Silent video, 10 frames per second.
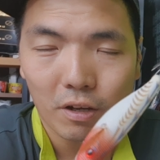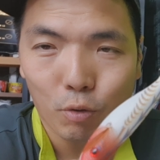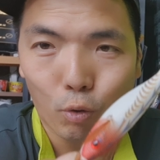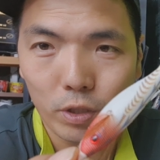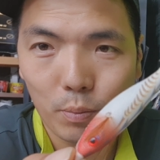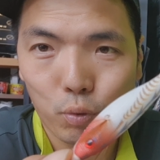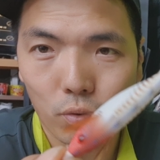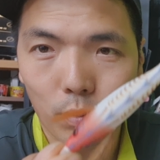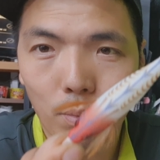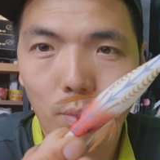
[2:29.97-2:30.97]
고
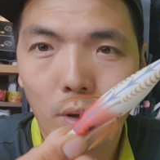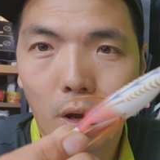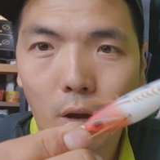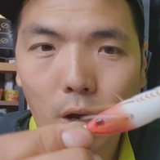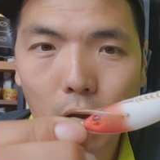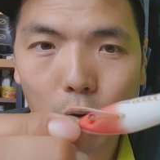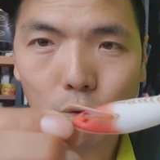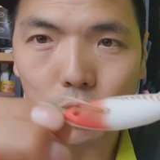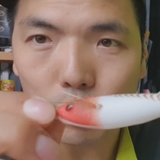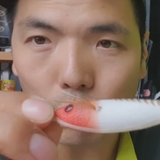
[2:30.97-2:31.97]
제품 하고
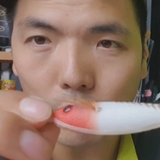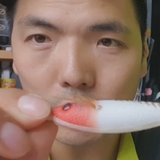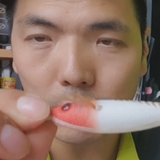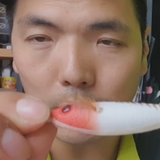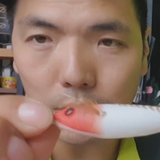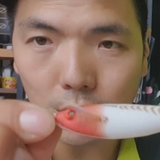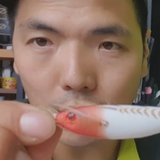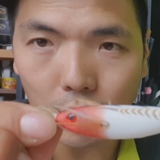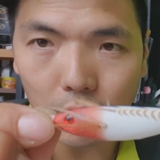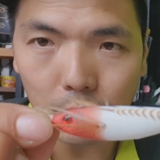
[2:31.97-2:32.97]
이제 똑같이
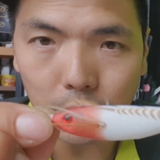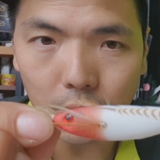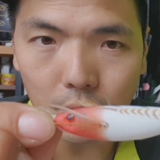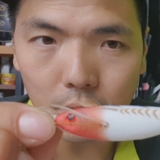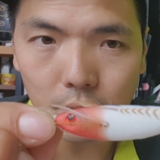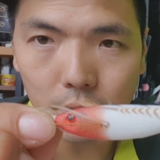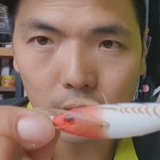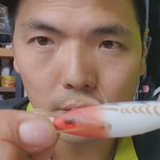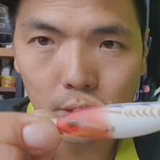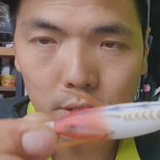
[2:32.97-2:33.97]
만들어낸 액입니다.
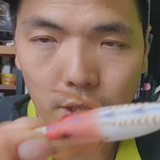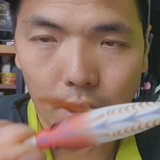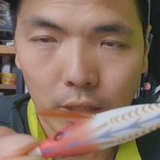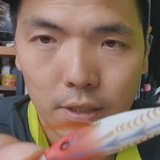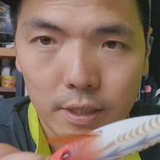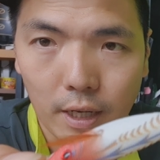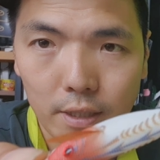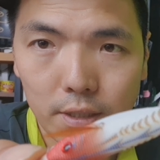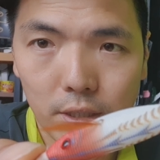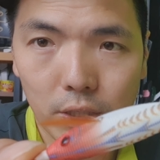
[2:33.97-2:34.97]
자,
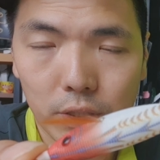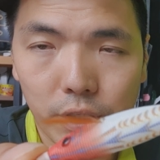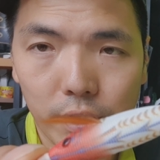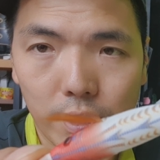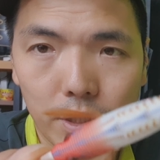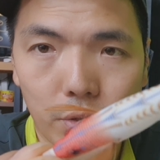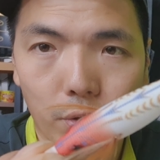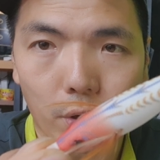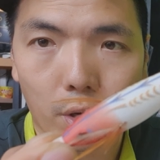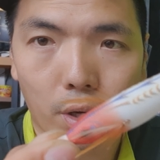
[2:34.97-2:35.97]
사이즈는
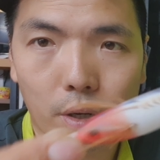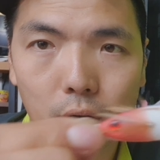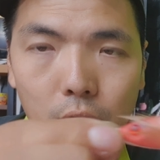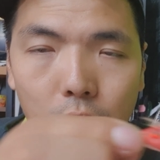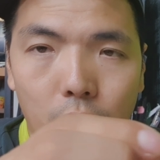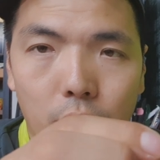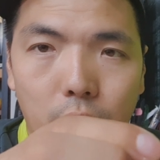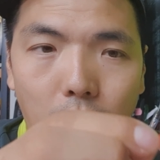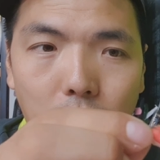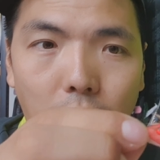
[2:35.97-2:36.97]
7cm고요.
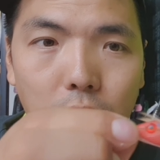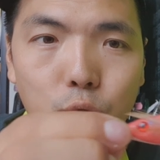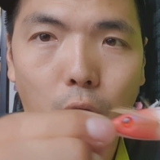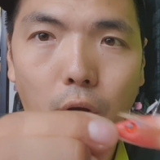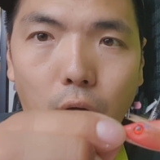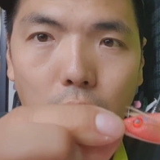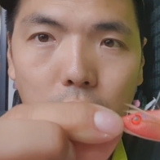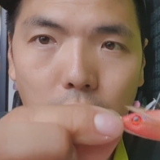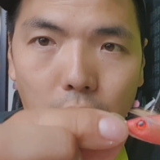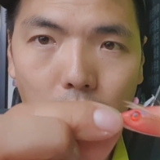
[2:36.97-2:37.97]
딱 타기 좋아요.
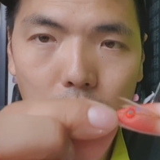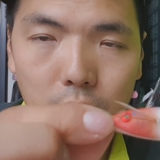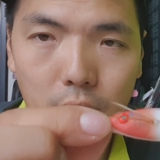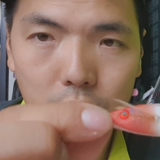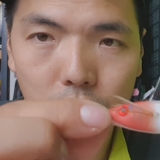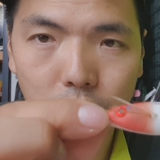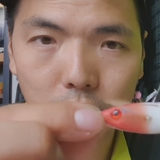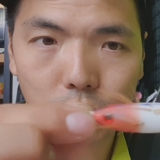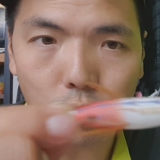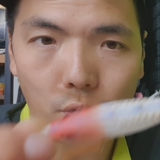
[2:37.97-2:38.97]
크기가. 딱
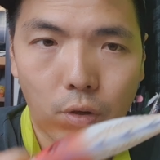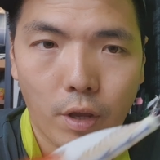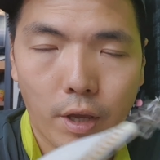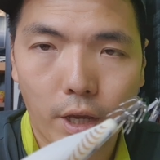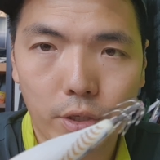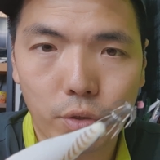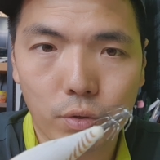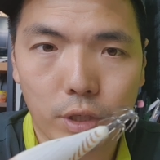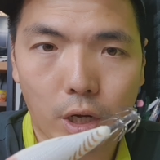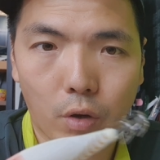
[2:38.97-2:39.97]
7cm고 액션도
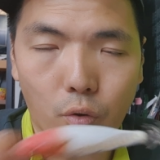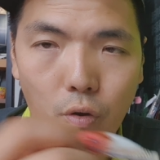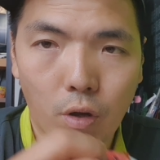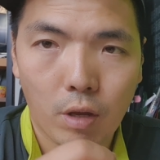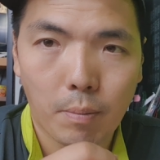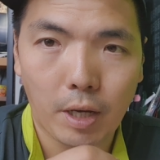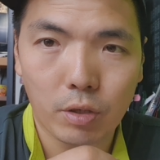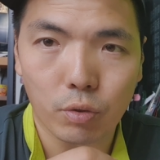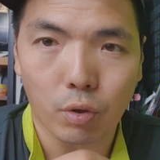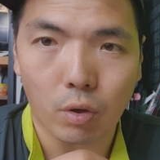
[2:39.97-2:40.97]
잘 나오고
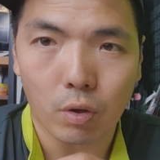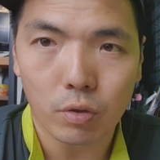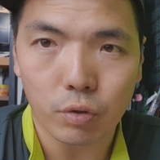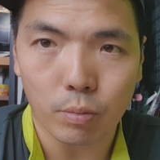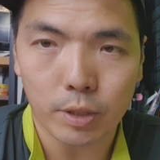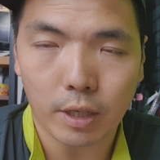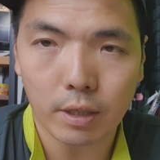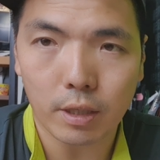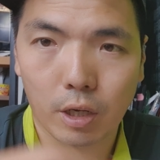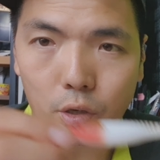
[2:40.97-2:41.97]
바늘도 좀
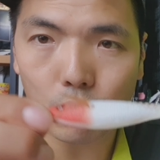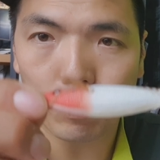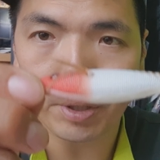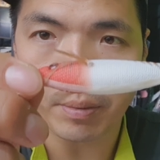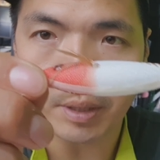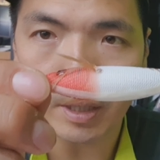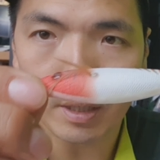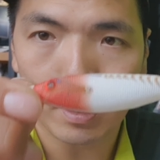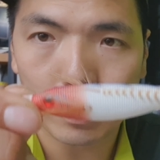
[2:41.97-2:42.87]
상당히 날카로운 편입니다.